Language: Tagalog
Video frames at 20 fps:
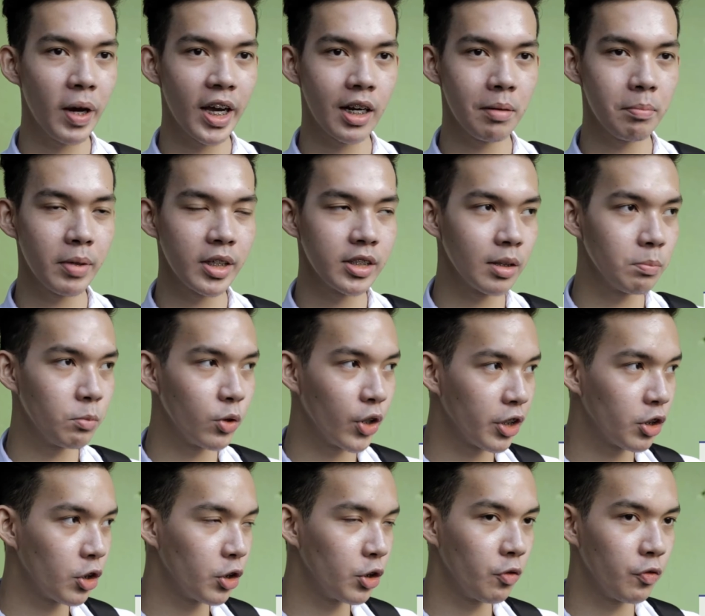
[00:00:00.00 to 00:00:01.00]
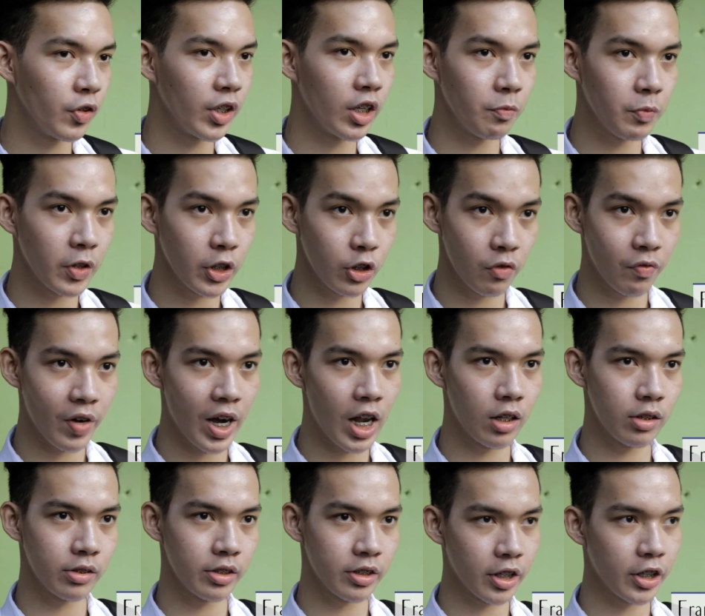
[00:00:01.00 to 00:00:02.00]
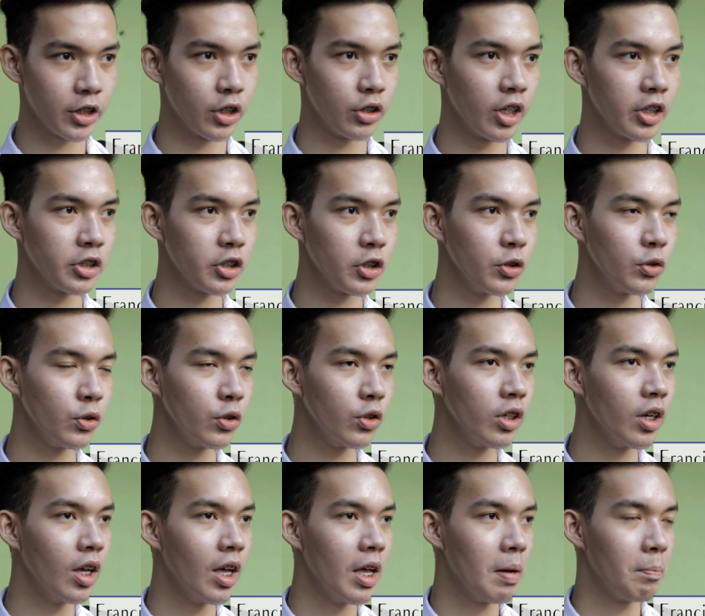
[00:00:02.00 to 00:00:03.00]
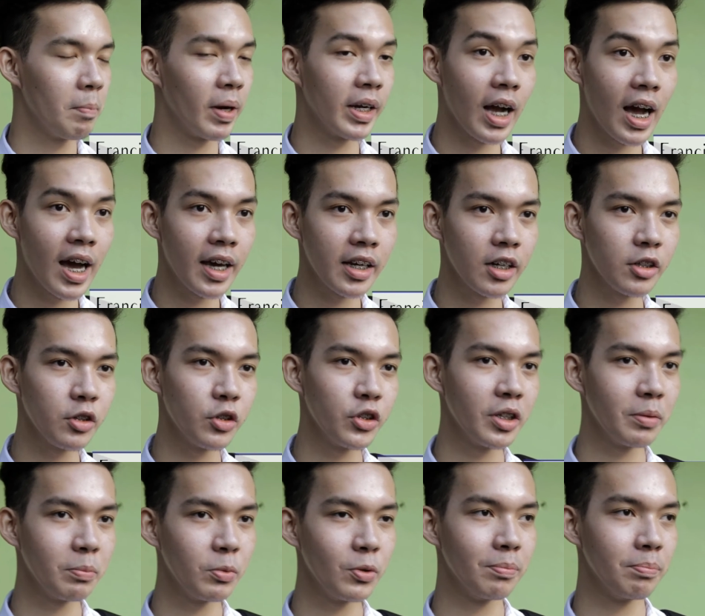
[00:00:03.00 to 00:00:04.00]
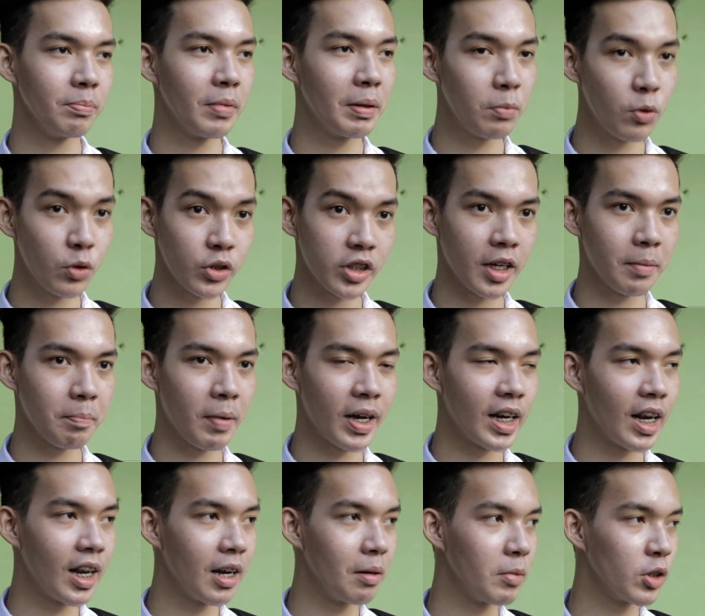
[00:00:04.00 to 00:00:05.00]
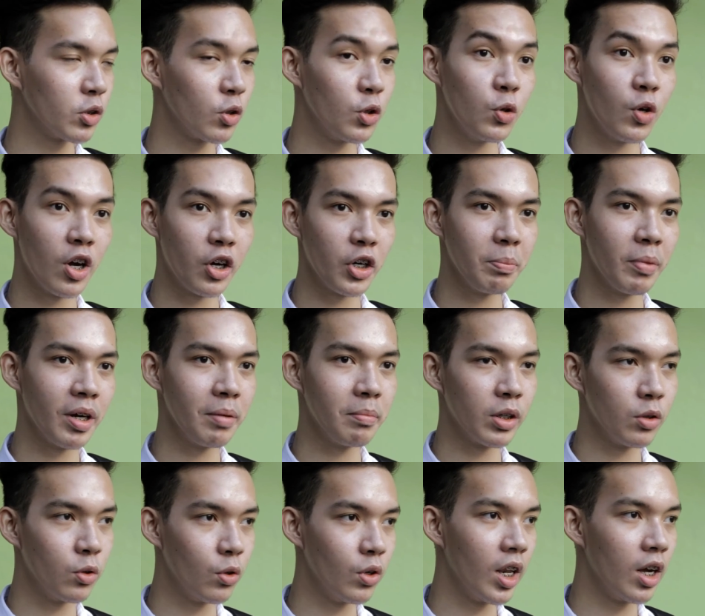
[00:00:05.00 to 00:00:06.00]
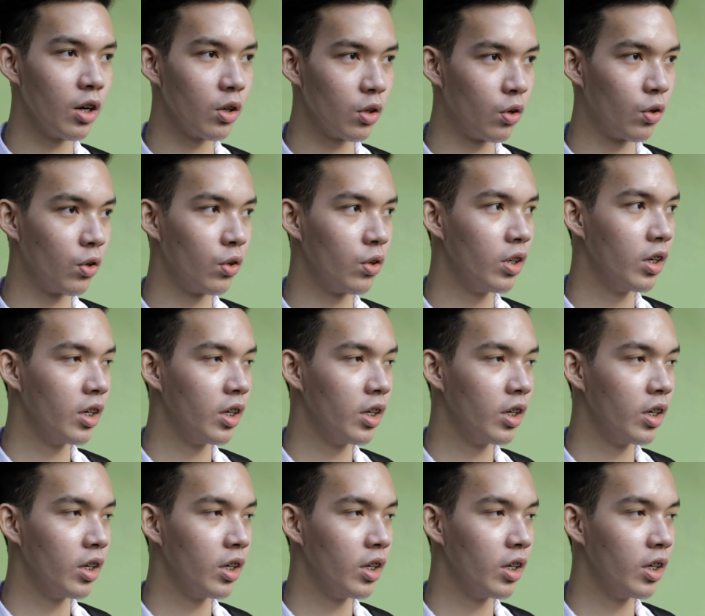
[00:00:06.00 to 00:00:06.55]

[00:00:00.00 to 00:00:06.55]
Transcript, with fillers: Para may sabuhay ko yung Filipino values ngayon, ito yung pag-aaral ko na mabuti para lang matulungan ko yung mga magulang ko.